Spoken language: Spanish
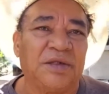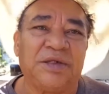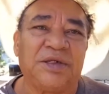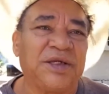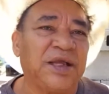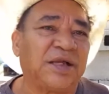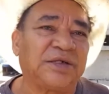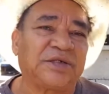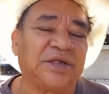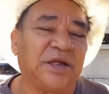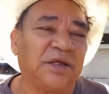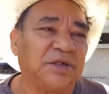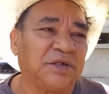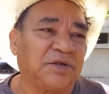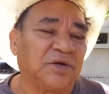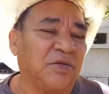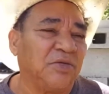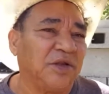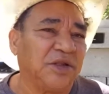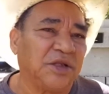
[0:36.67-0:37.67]
Ya
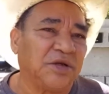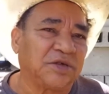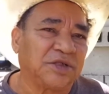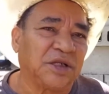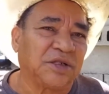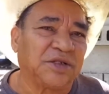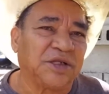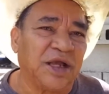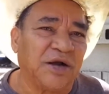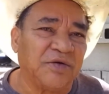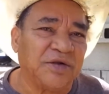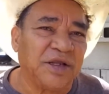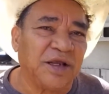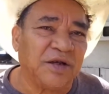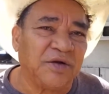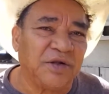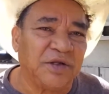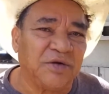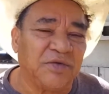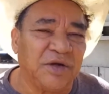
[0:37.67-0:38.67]
se, como dijo Santiago, ya
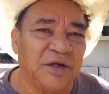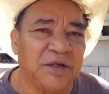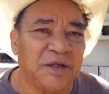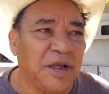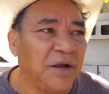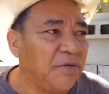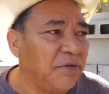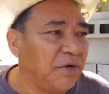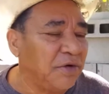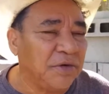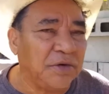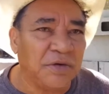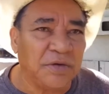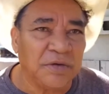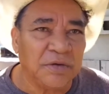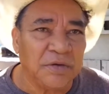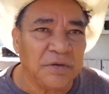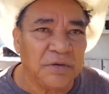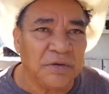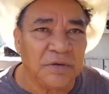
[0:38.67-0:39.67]
se lo llevó el diablo.
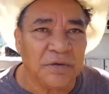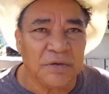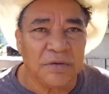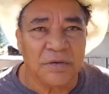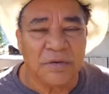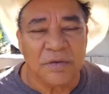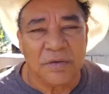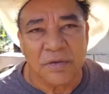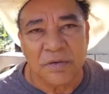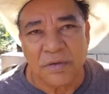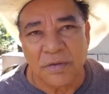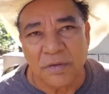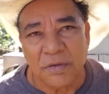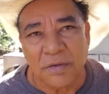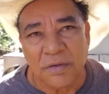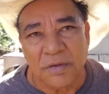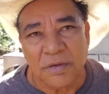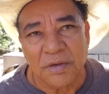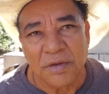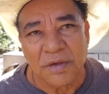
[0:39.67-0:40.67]
Es que le gusta
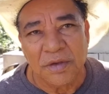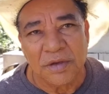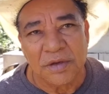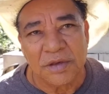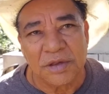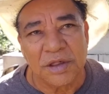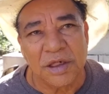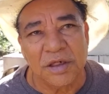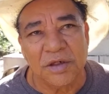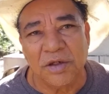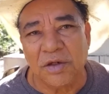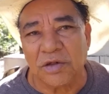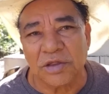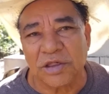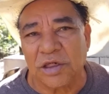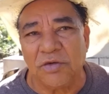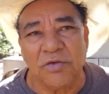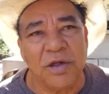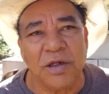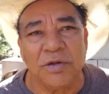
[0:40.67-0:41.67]
jugar con Dios. Sí, Dios,
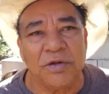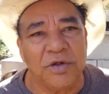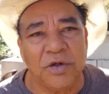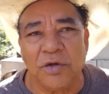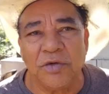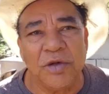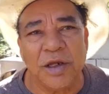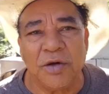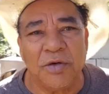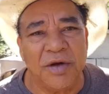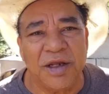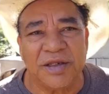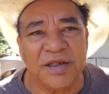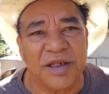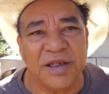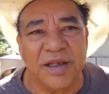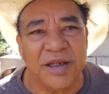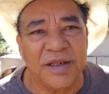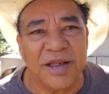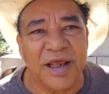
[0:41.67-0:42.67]
es, Dios no es
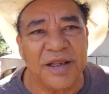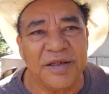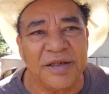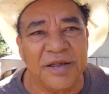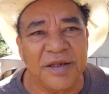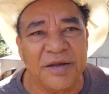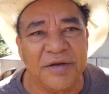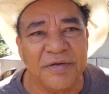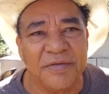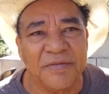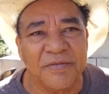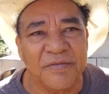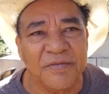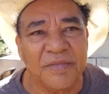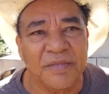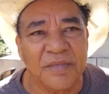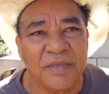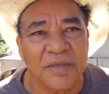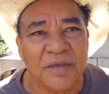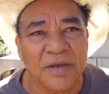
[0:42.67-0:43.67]
juguete de nadie. Es
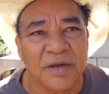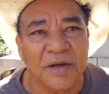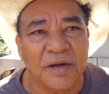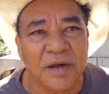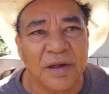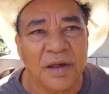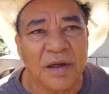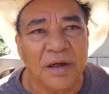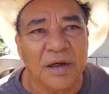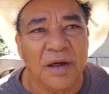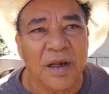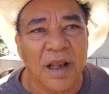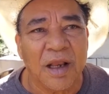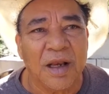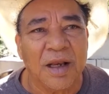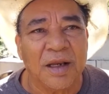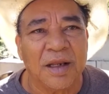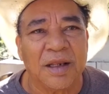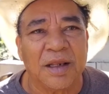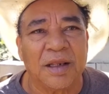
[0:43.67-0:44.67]
mejor no ir a la iglesia,
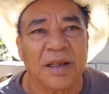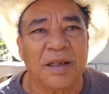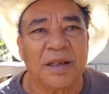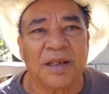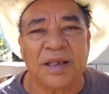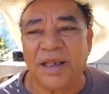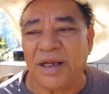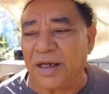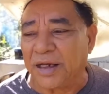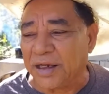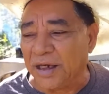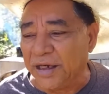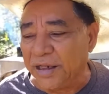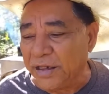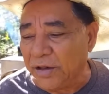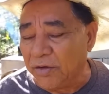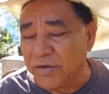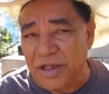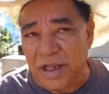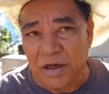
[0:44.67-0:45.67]
¿Quieres que le
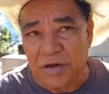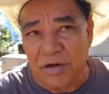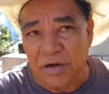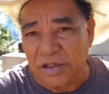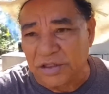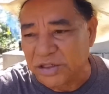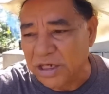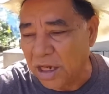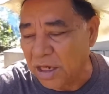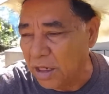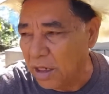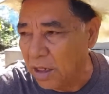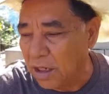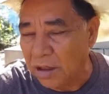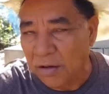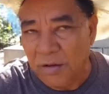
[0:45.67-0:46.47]
diga una cosa? Ajá.